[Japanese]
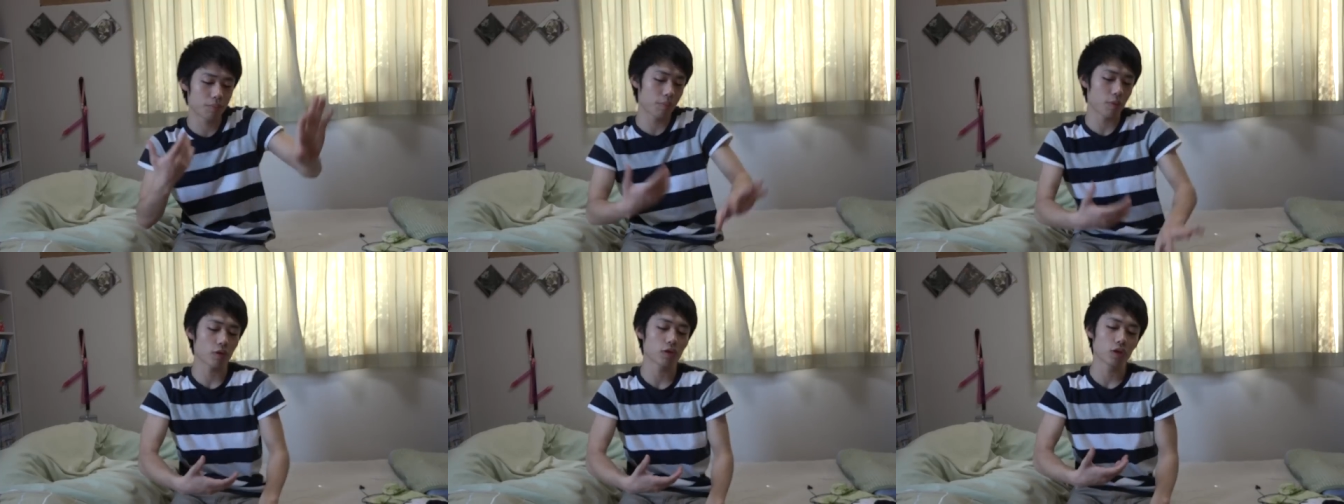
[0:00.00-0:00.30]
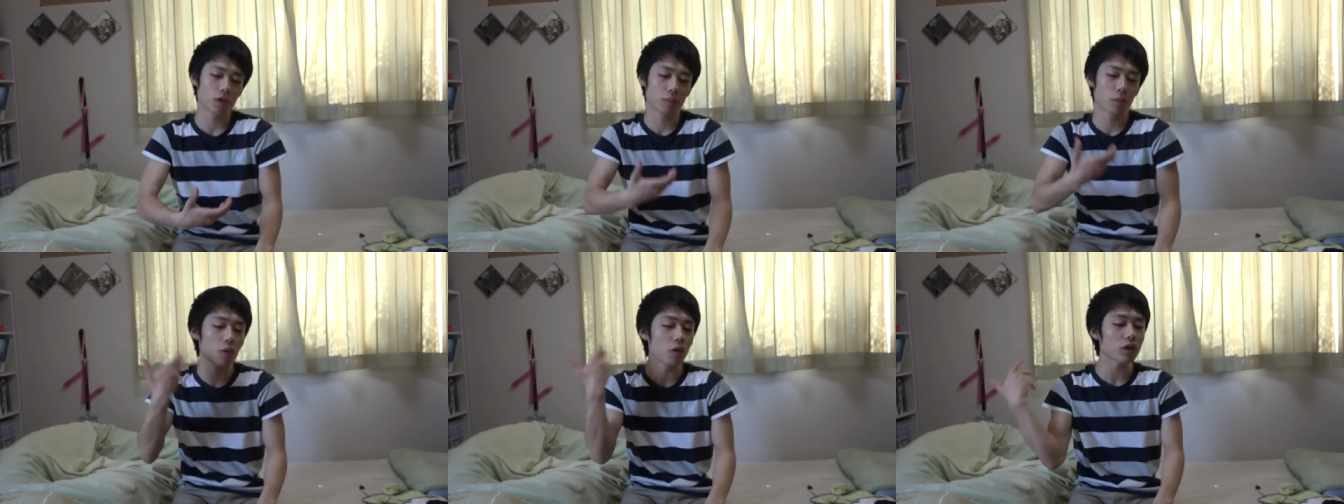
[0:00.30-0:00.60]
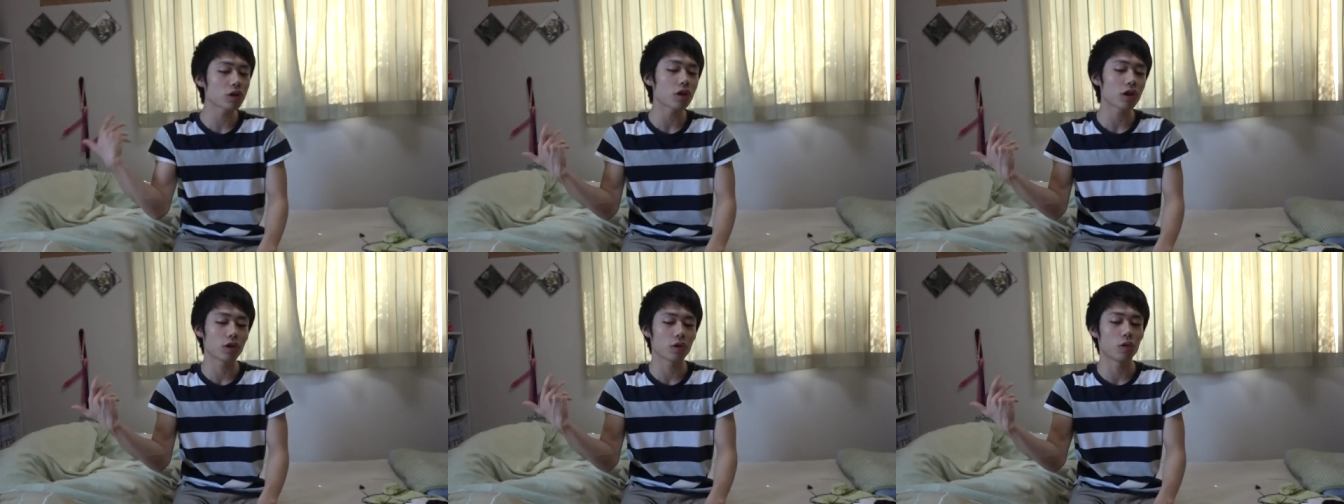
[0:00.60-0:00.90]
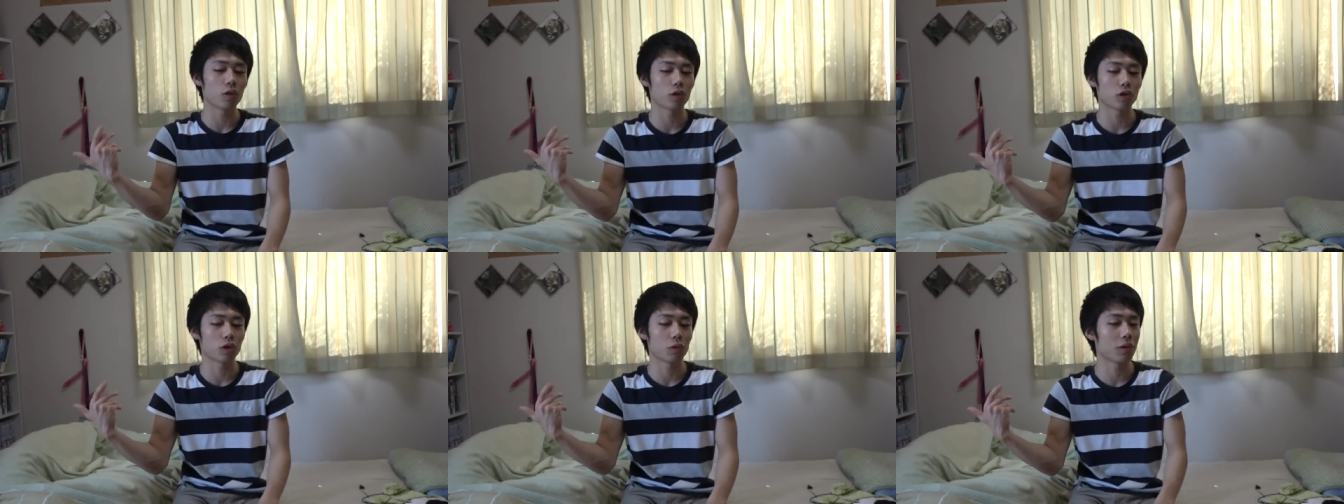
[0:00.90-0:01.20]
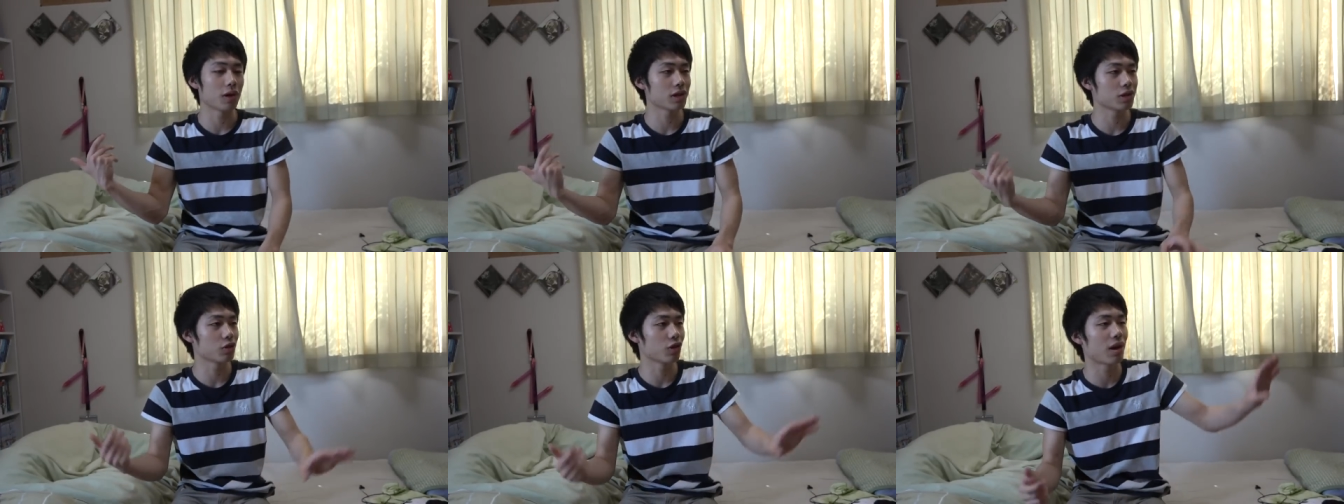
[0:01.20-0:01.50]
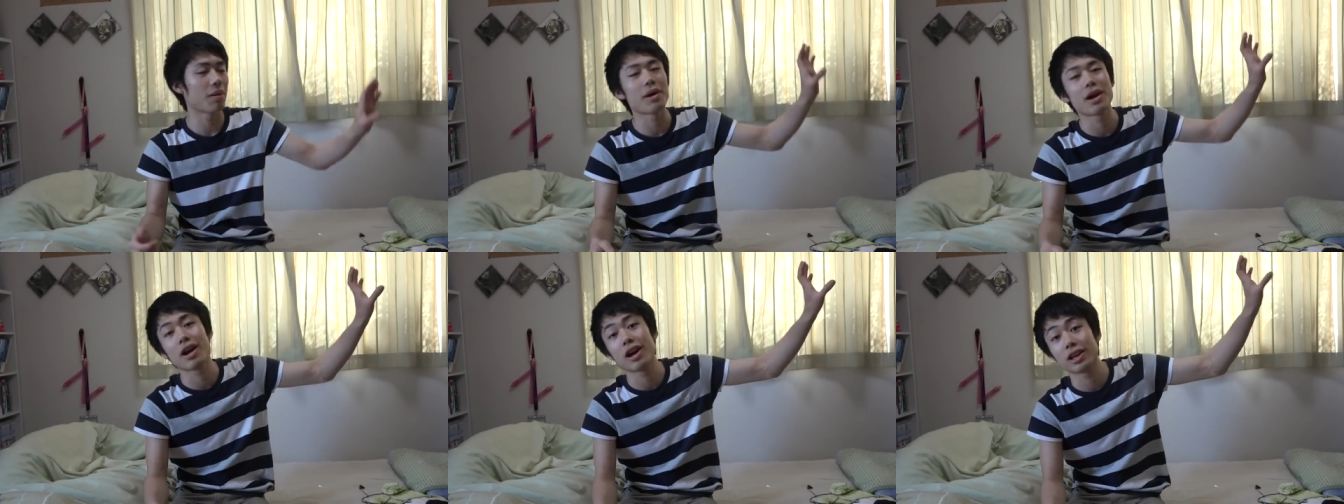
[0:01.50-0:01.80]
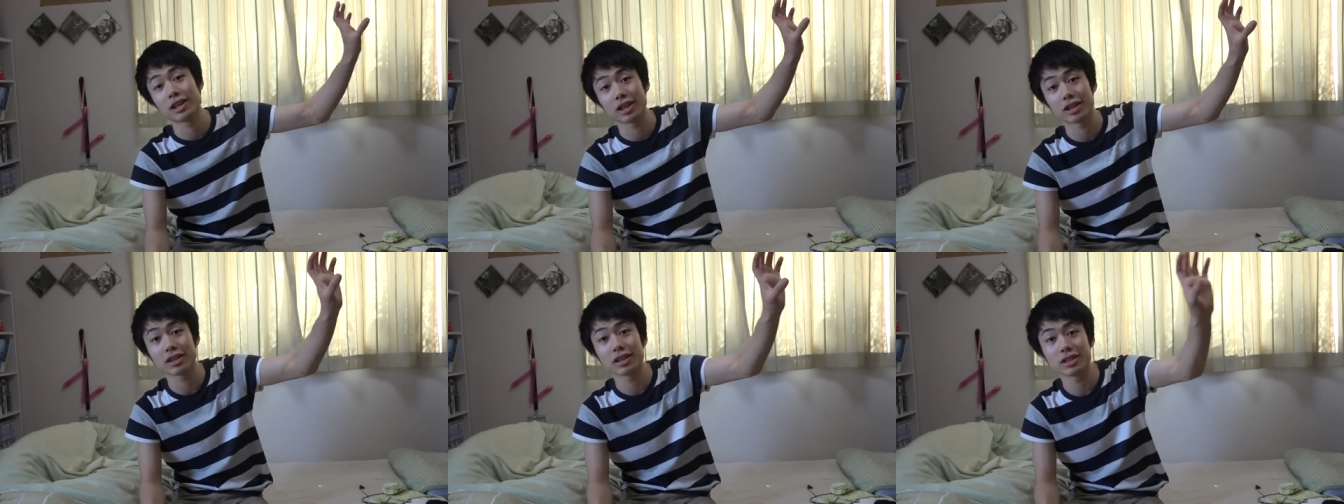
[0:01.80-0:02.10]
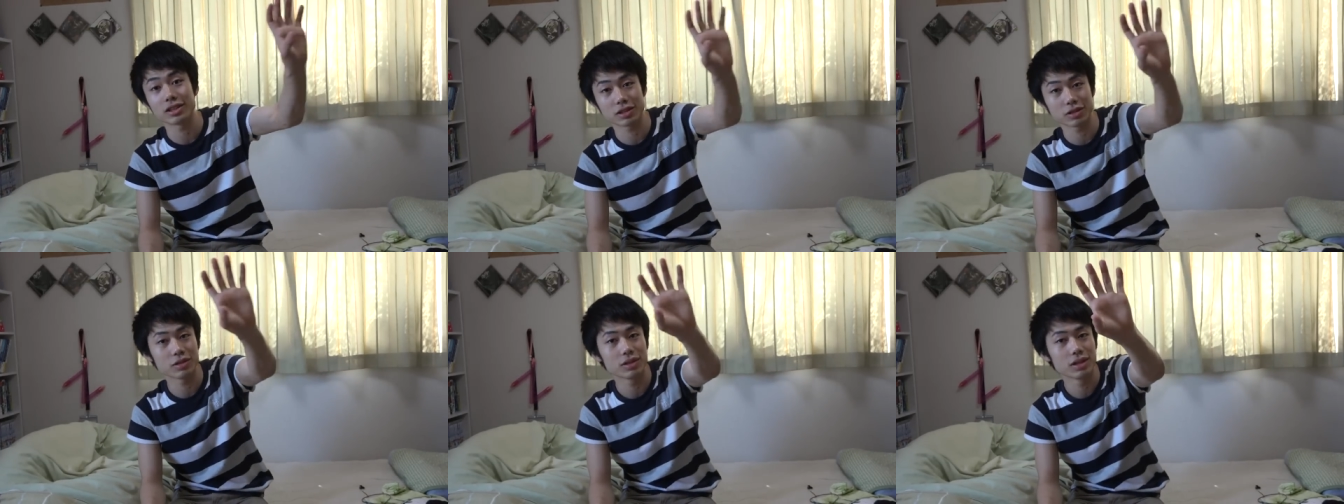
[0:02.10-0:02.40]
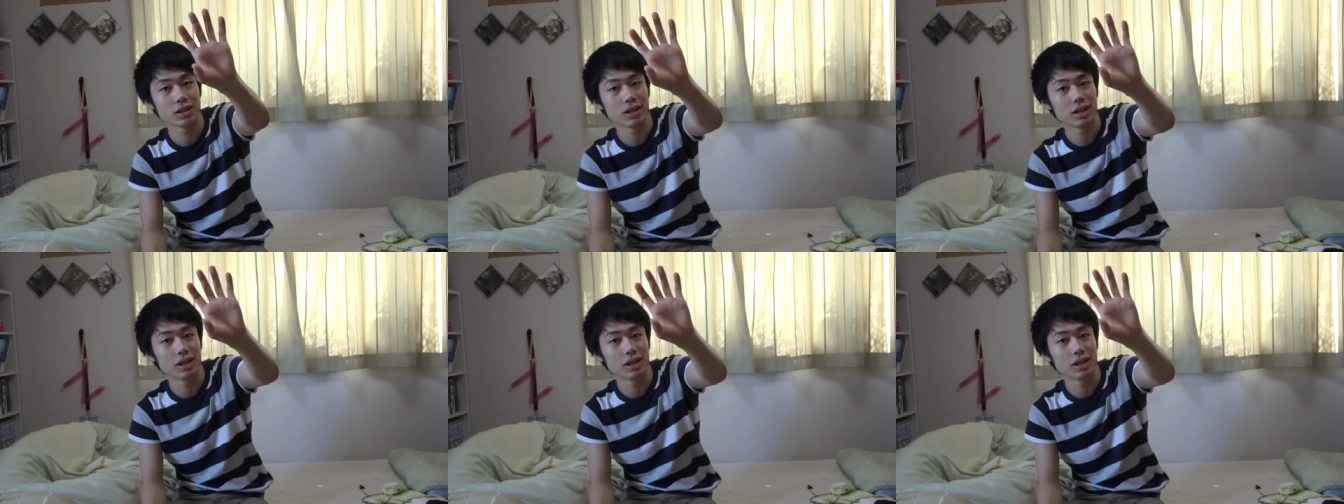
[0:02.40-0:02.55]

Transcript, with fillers: 僕のもう一人の方の友達の名前が書いてあったんですよ。